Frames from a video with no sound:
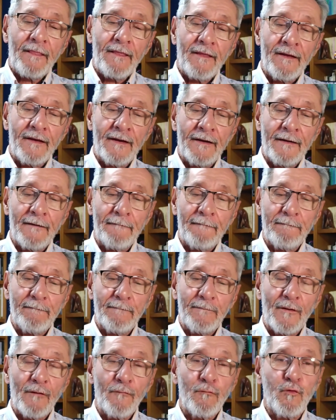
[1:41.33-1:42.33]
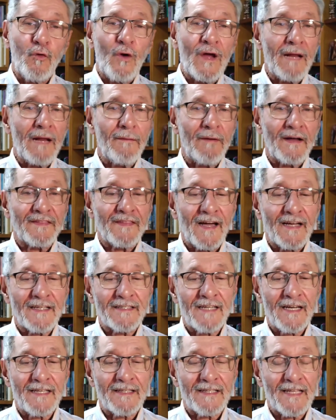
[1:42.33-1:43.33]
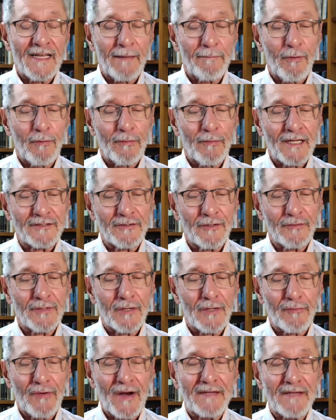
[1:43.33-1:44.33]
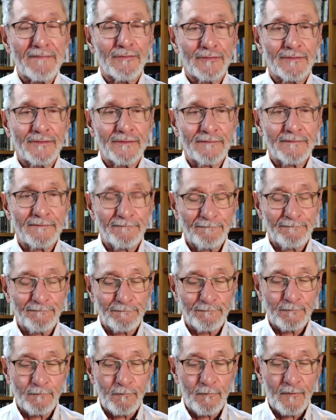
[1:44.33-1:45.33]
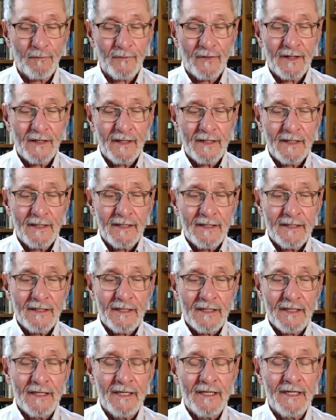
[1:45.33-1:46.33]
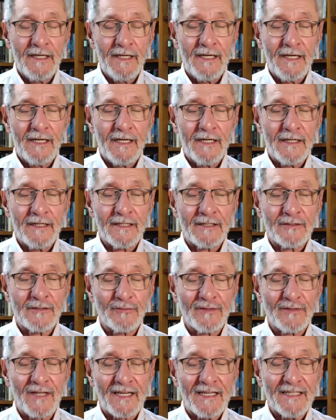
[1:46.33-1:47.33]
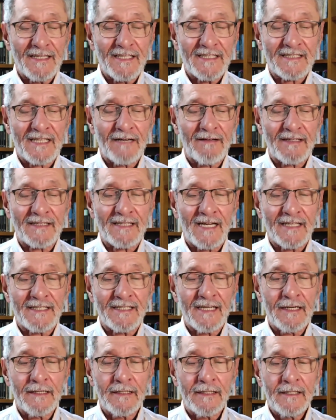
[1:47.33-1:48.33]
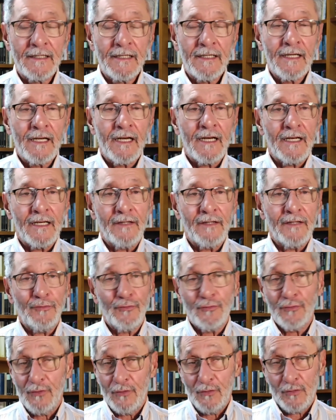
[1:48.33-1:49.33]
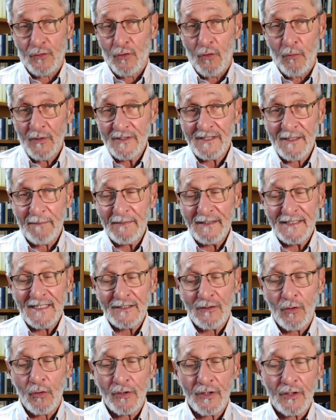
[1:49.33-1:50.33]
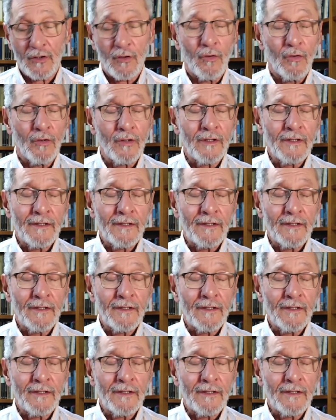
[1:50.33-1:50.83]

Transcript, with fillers: eh, fue la batalla de la población de Raymond. Y resulta que en esta batalla como es apenas lógico,